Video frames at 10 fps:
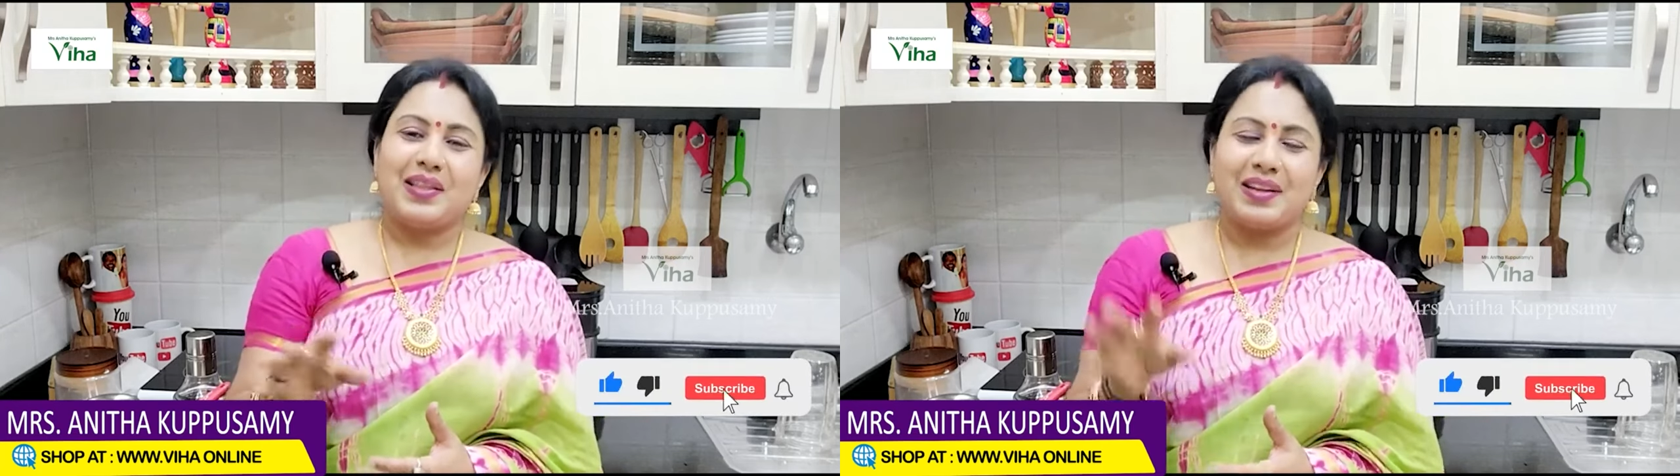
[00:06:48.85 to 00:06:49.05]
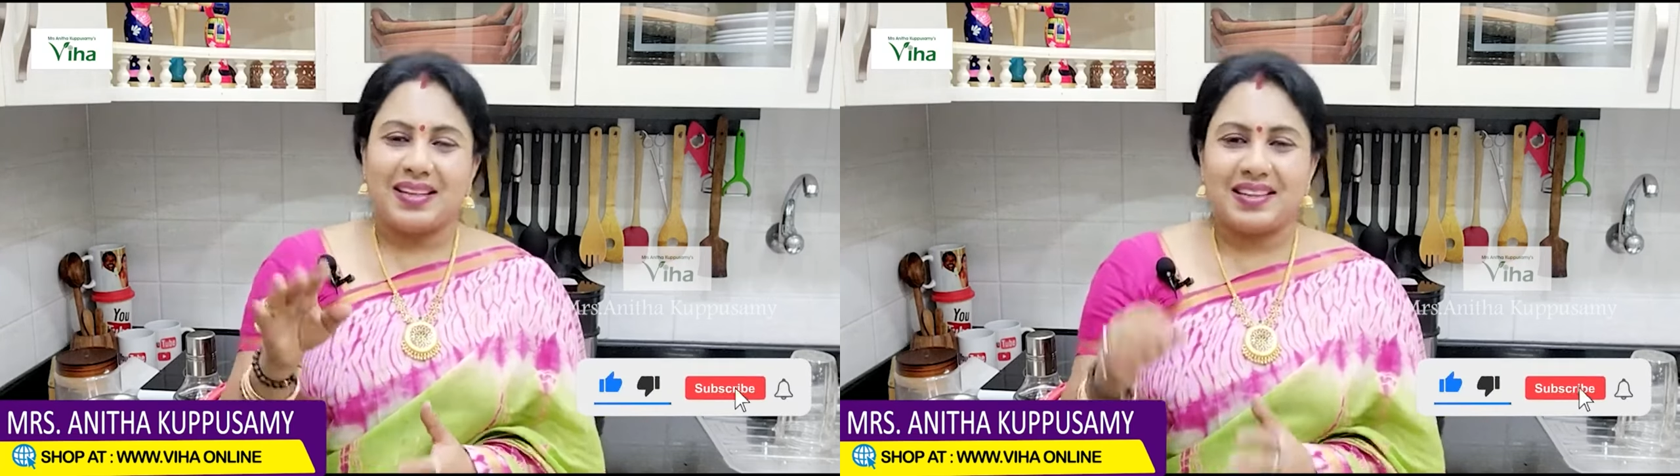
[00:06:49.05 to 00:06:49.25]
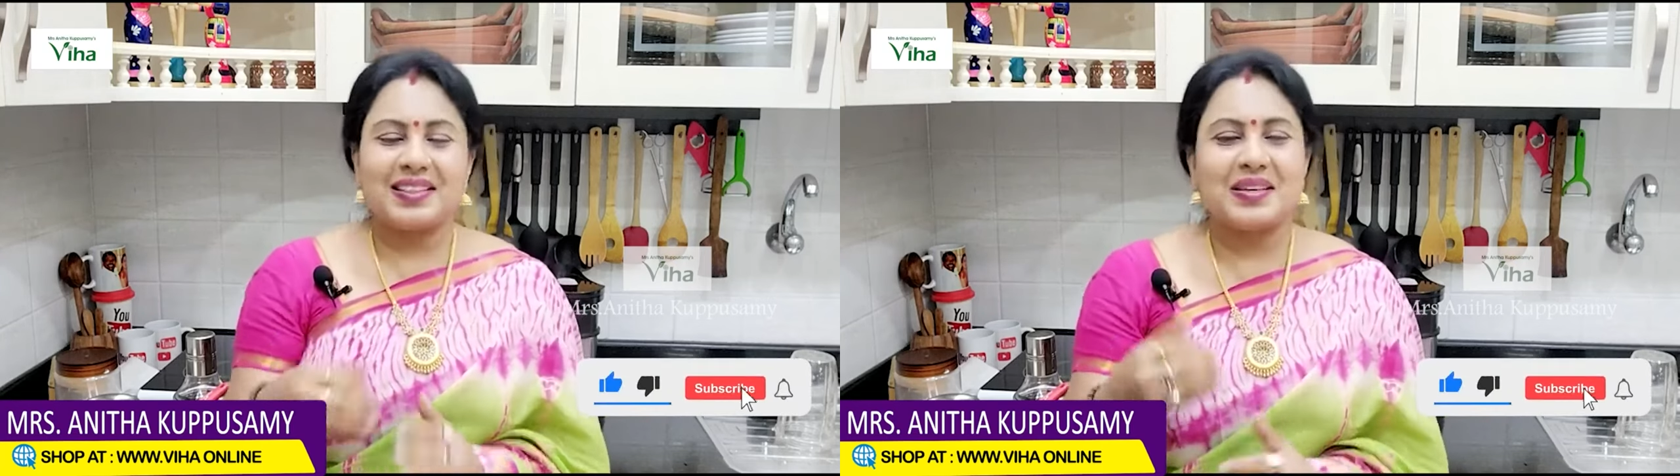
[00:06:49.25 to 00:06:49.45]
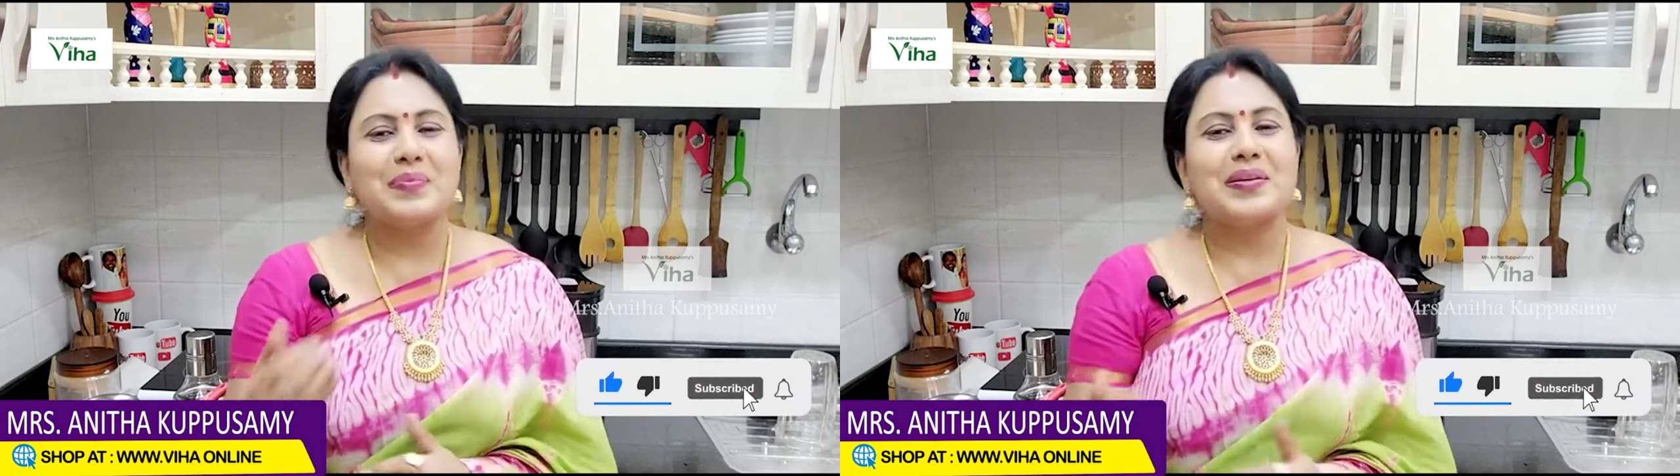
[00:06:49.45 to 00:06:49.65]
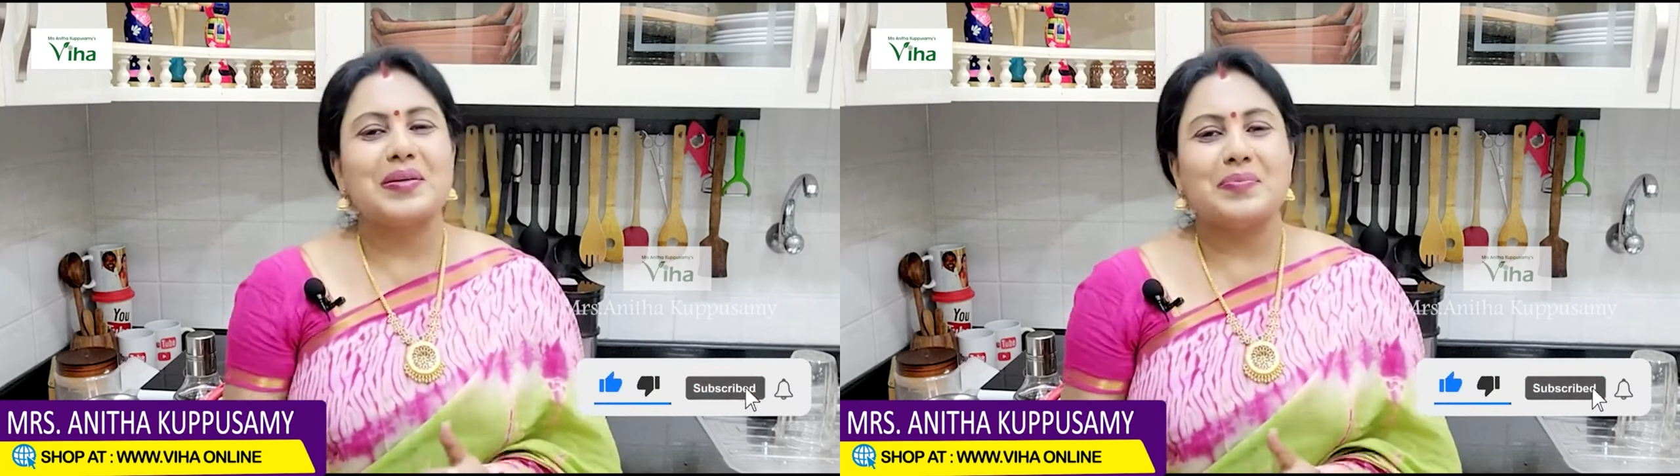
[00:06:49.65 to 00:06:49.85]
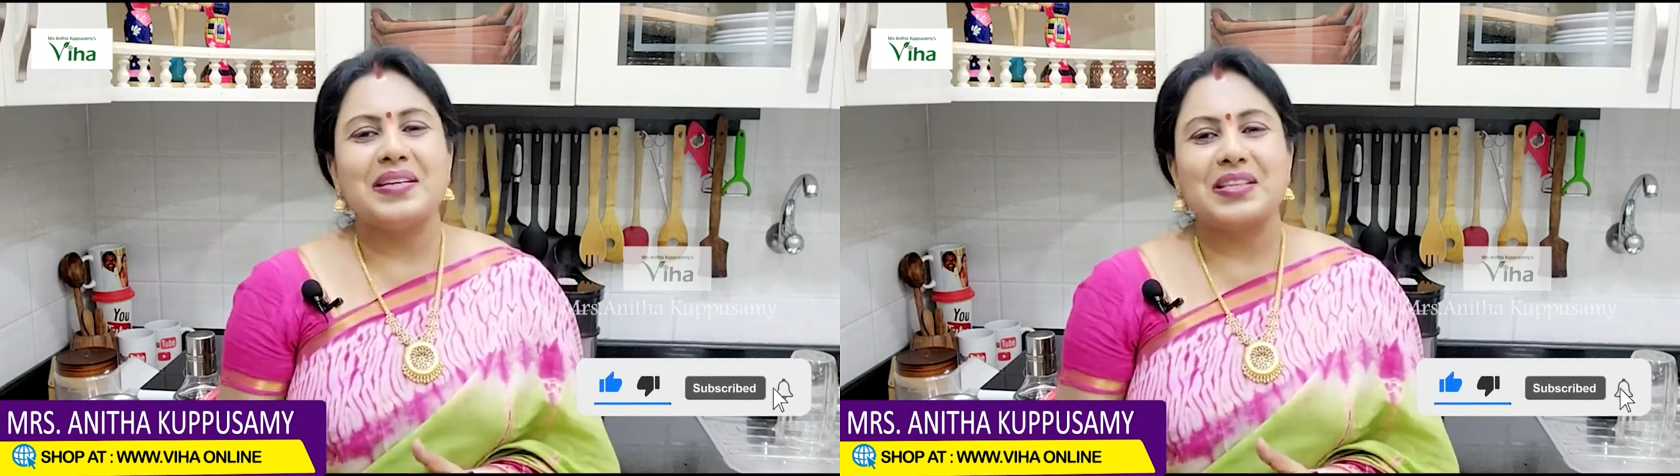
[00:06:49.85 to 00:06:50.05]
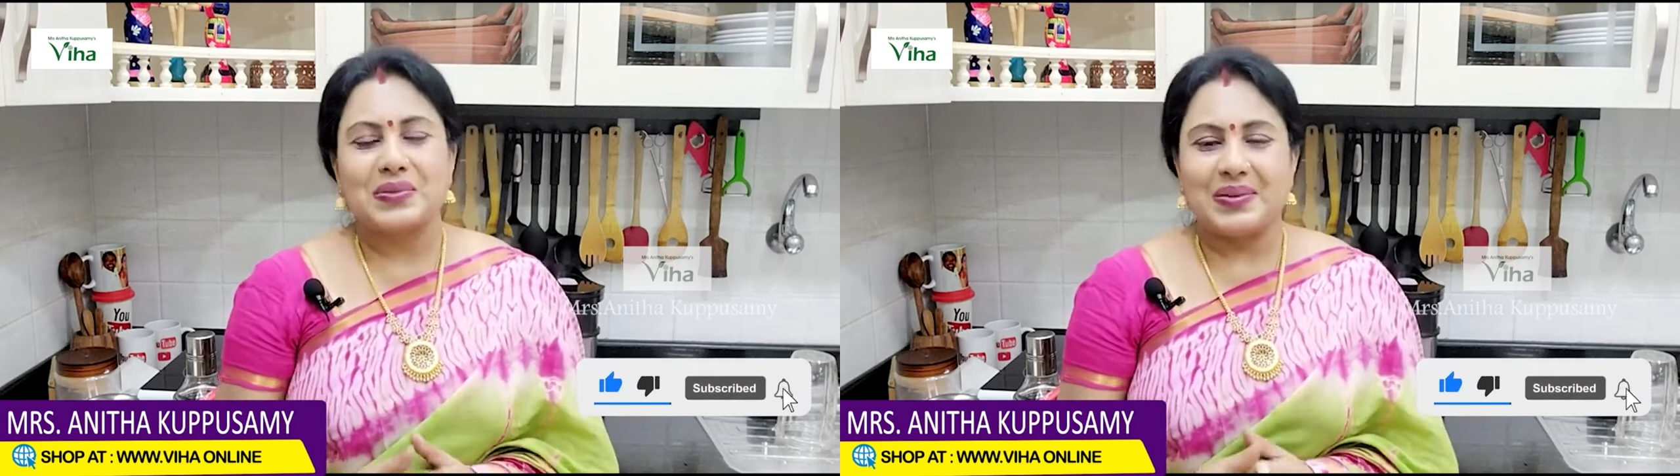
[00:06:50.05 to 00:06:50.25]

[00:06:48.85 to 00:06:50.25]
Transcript: அதனால தான் திரும்ப திரும்ப இதை